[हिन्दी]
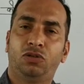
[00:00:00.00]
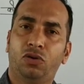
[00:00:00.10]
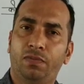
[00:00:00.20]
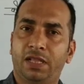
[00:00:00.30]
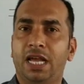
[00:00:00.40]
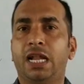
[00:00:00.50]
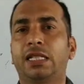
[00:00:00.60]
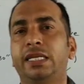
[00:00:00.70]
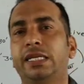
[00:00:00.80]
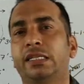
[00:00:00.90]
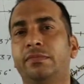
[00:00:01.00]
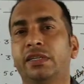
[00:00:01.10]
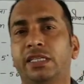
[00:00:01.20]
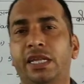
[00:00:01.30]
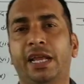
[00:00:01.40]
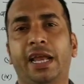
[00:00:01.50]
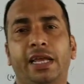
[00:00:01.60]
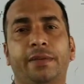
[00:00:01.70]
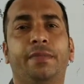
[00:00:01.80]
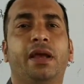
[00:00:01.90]
जो विद्यार्थी ये समझते हैं
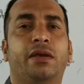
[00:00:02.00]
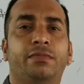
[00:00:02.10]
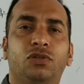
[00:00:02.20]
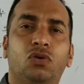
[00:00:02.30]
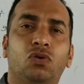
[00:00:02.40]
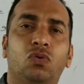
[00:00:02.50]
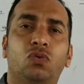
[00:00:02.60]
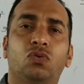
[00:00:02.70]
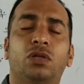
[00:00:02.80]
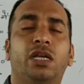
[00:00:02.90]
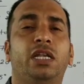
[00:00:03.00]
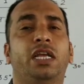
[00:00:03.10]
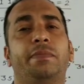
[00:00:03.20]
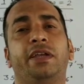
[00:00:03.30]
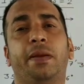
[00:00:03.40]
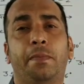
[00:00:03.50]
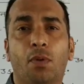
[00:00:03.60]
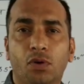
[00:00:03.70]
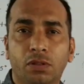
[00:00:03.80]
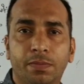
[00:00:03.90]
कि मैं कमज़ोर हूँ उनके लिए भी ये
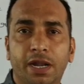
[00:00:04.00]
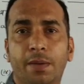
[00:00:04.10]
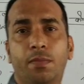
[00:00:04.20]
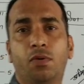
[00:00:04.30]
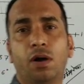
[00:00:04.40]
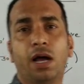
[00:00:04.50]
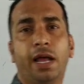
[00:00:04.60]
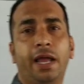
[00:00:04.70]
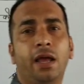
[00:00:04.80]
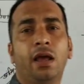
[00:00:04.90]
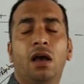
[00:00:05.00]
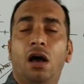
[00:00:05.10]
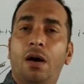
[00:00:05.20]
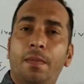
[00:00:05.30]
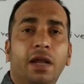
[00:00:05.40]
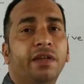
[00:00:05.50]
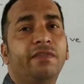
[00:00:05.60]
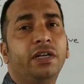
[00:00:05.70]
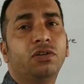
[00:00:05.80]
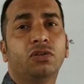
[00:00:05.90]
बहुत बड़ा मौका है हमारे
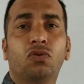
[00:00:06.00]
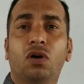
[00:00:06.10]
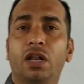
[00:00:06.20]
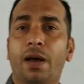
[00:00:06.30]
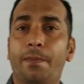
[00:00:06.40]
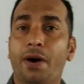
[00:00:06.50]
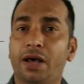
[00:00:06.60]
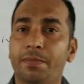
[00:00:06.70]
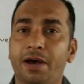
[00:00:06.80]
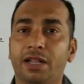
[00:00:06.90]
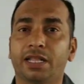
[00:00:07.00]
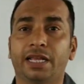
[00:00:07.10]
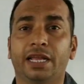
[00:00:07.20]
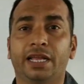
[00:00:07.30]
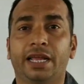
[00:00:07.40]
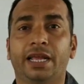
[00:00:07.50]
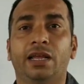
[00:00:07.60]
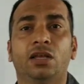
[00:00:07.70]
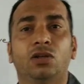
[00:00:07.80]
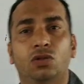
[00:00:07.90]
वीडियोस को अगर आप बार बार देखेंगे
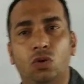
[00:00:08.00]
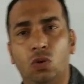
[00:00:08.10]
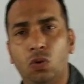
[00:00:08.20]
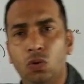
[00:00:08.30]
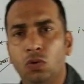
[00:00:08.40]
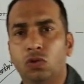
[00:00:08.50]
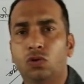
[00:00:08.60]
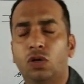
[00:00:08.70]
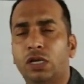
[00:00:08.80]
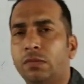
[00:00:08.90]
तो जो एक